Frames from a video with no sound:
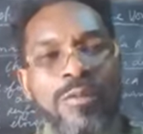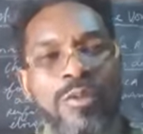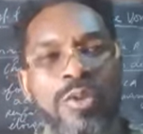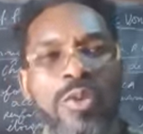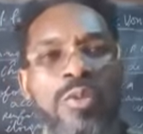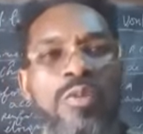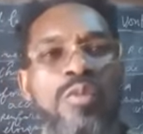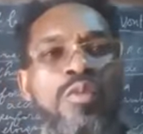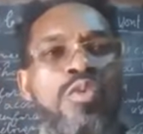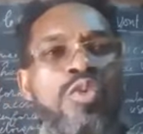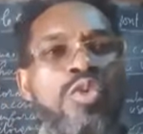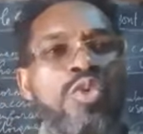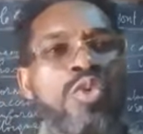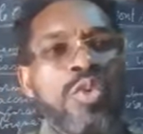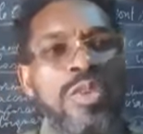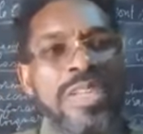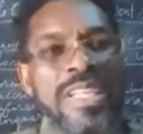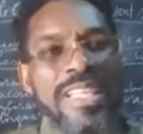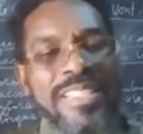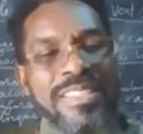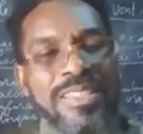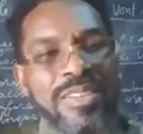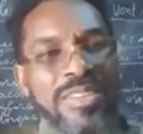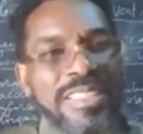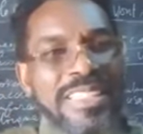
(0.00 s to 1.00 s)
Donc tous
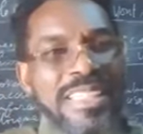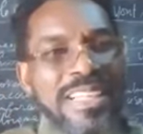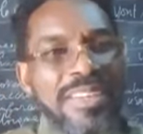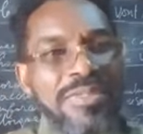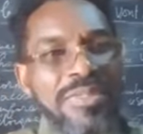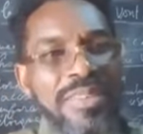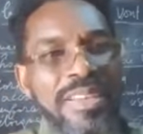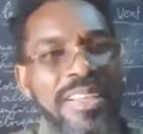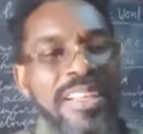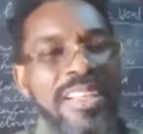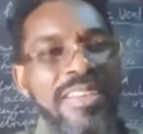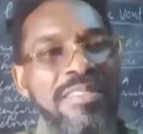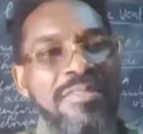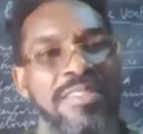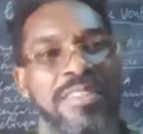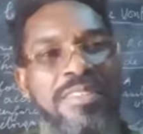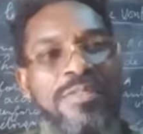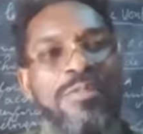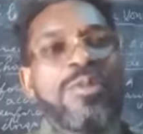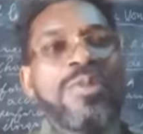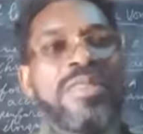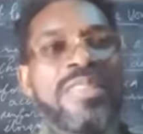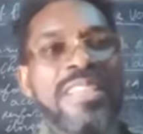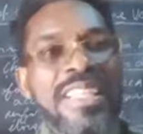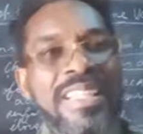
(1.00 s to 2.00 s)
les Centrafricains
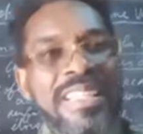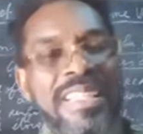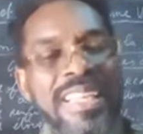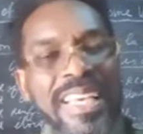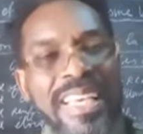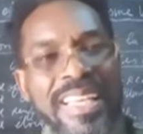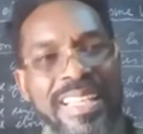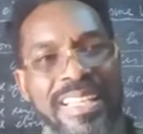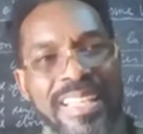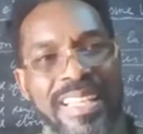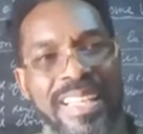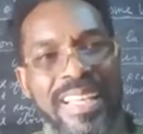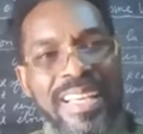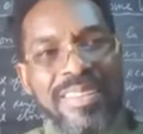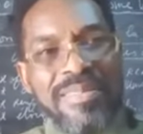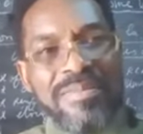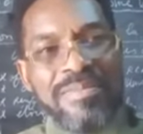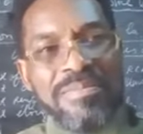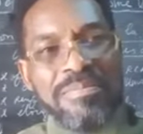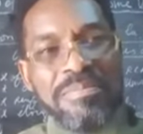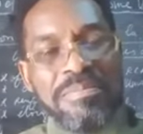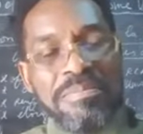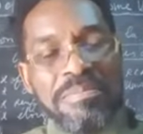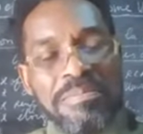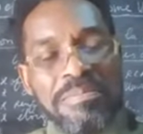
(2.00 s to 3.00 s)
vivent de cette aide-là.